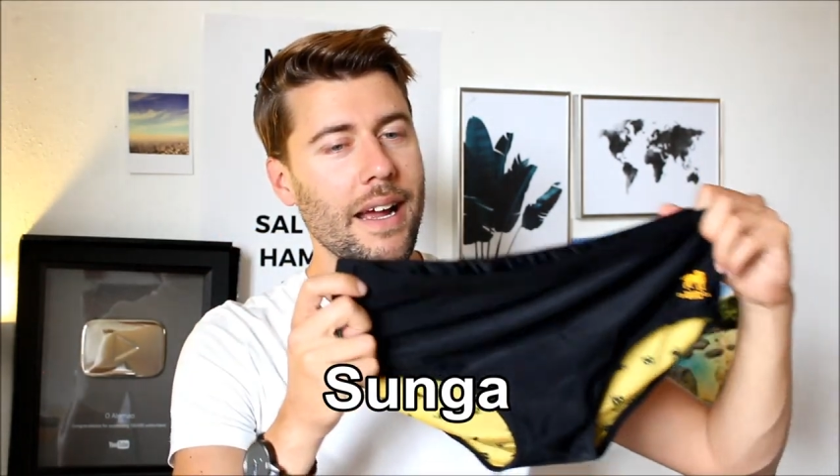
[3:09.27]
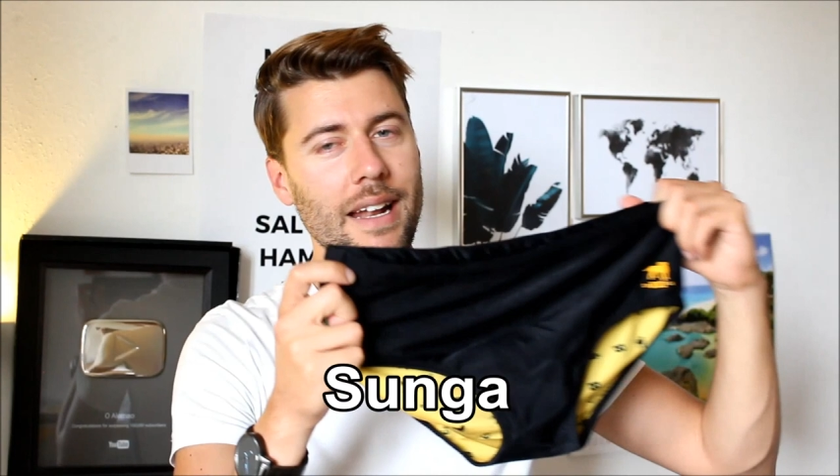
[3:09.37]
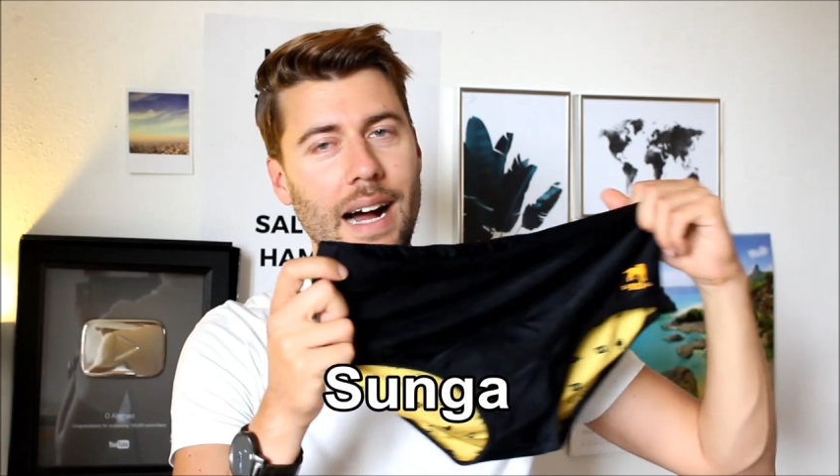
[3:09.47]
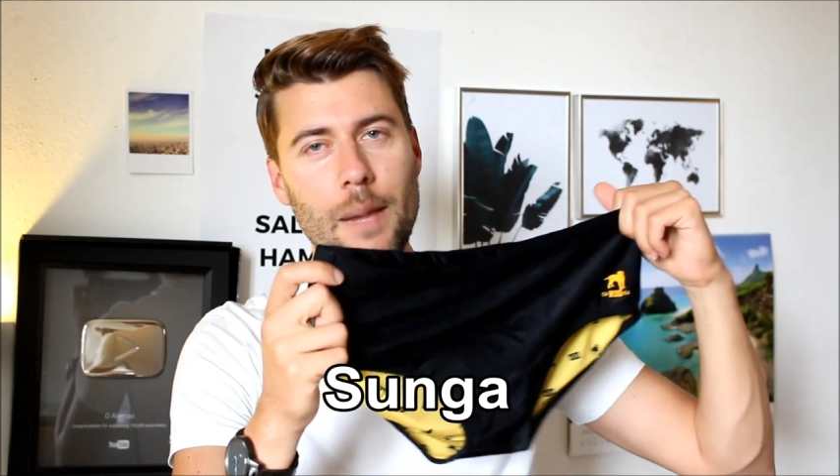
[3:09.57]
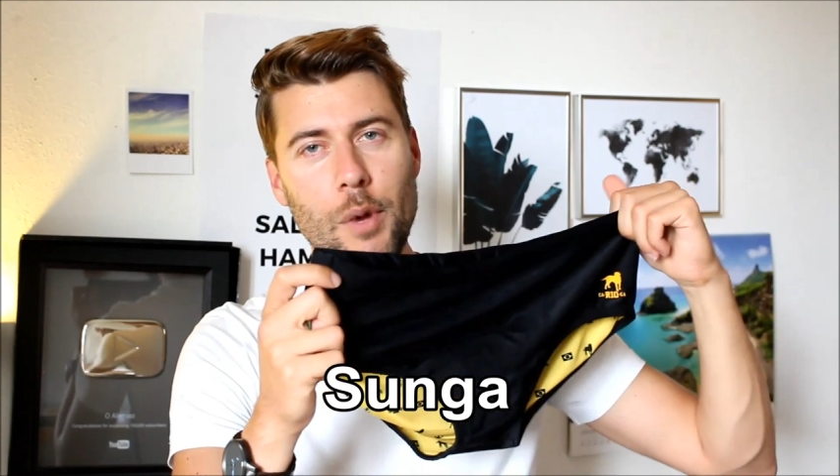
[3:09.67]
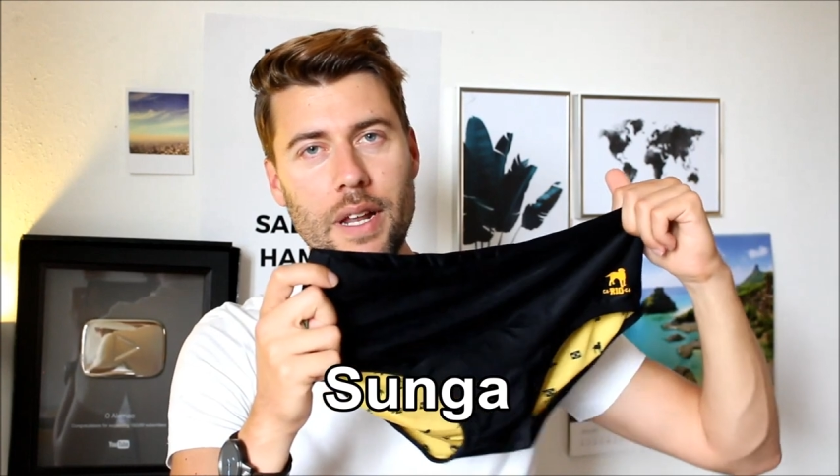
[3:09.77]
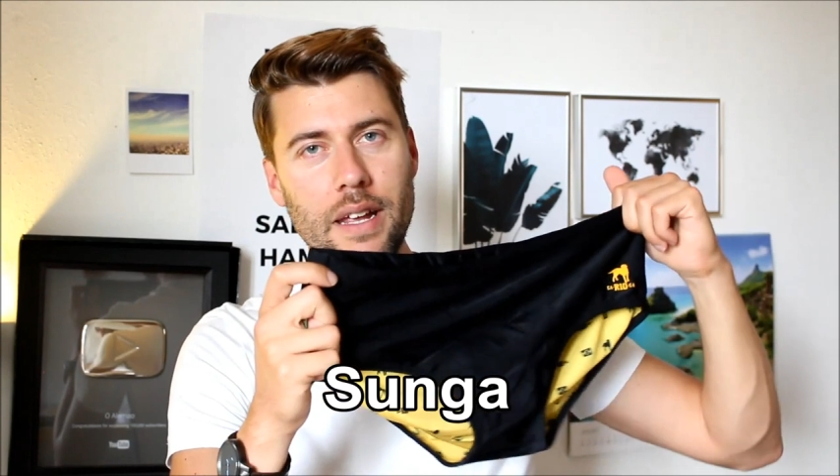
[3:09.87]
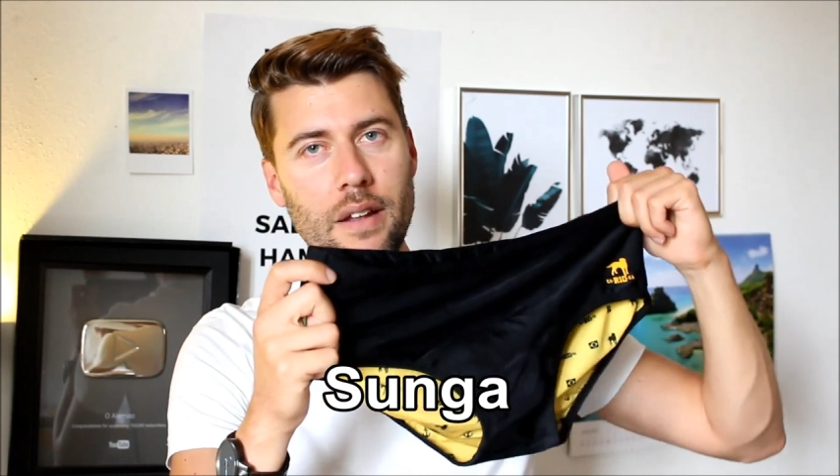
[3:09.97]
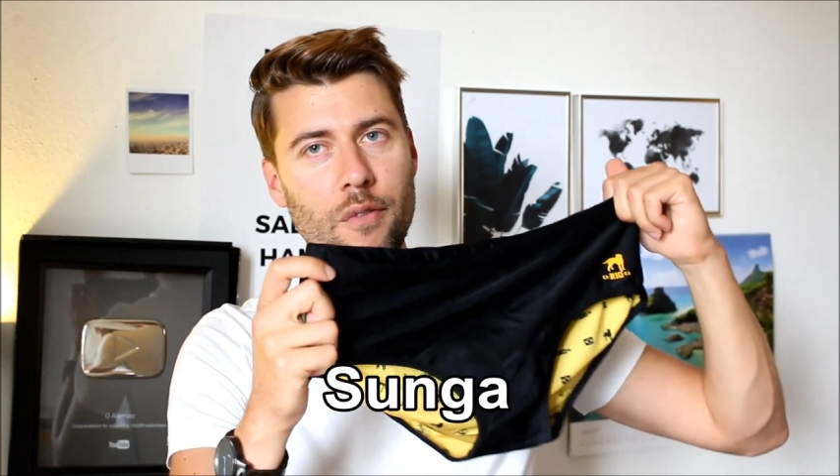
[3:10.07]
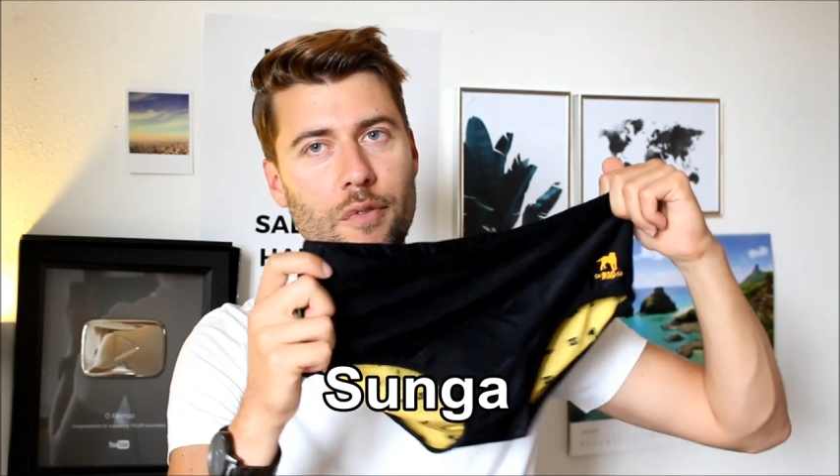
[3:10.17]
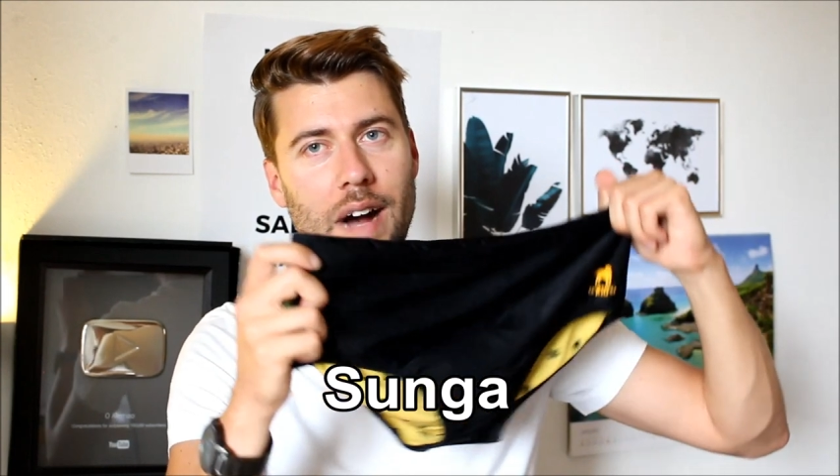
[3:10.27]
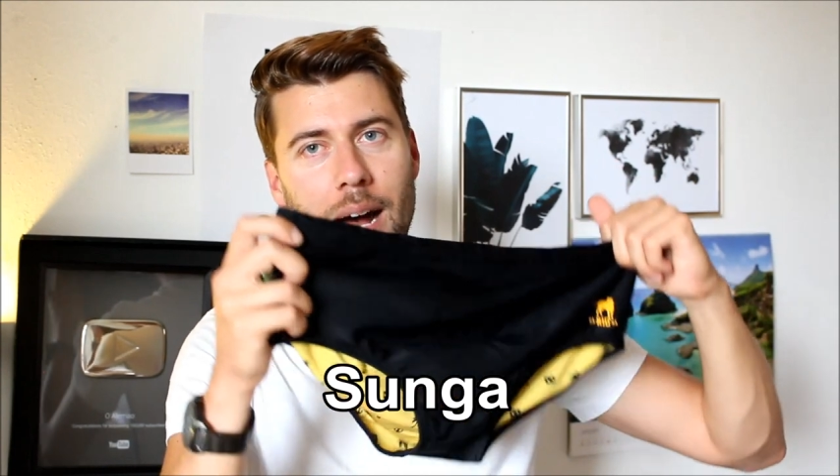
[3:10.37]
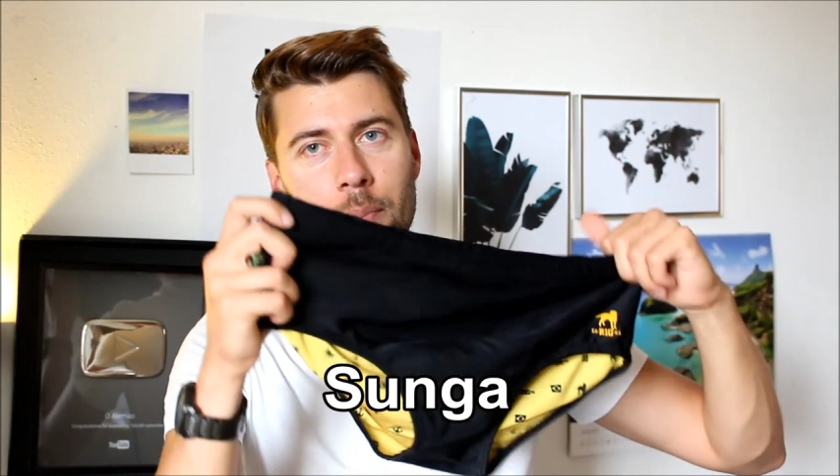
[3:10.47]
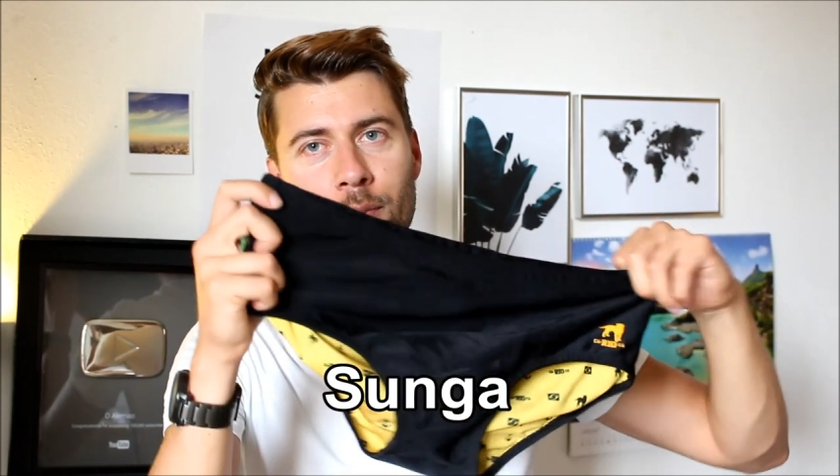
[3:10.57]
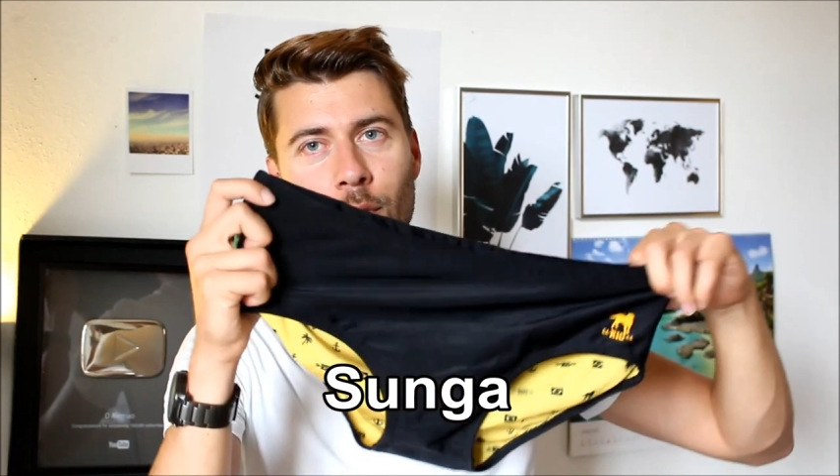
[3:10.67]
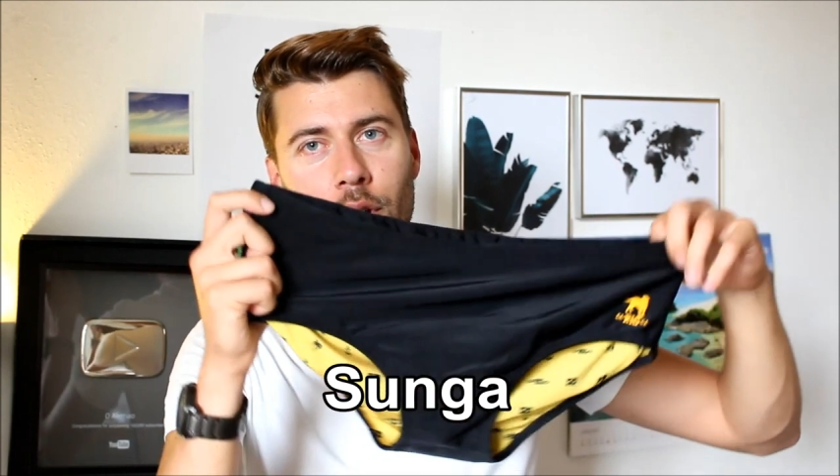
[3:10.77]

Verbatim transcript: in allen möglichen Farben